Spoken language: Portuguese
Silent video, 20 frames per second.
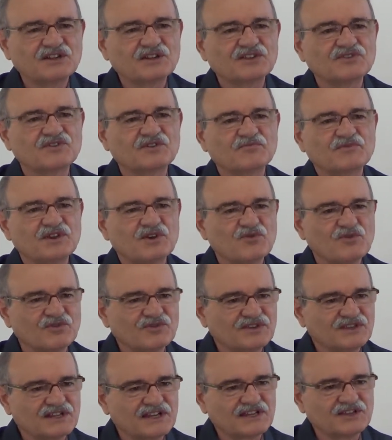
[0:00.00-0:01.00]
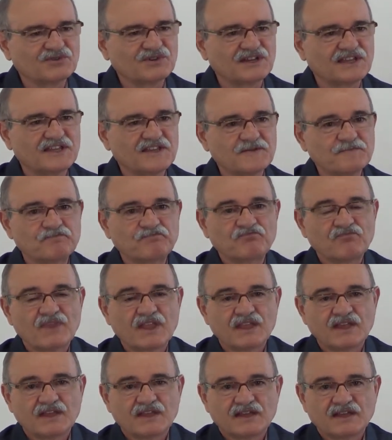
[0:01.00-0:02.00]
nós vamos encontrando aqui uh,
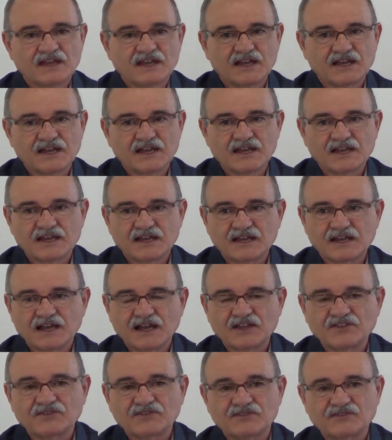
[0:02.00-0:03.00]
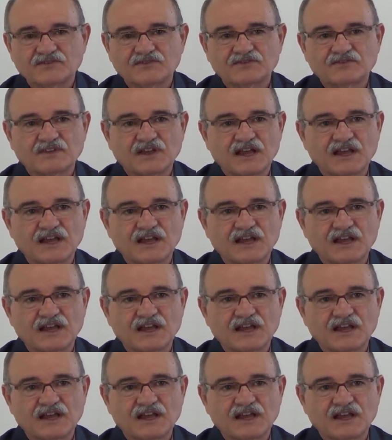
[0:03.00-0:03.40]
uh, as,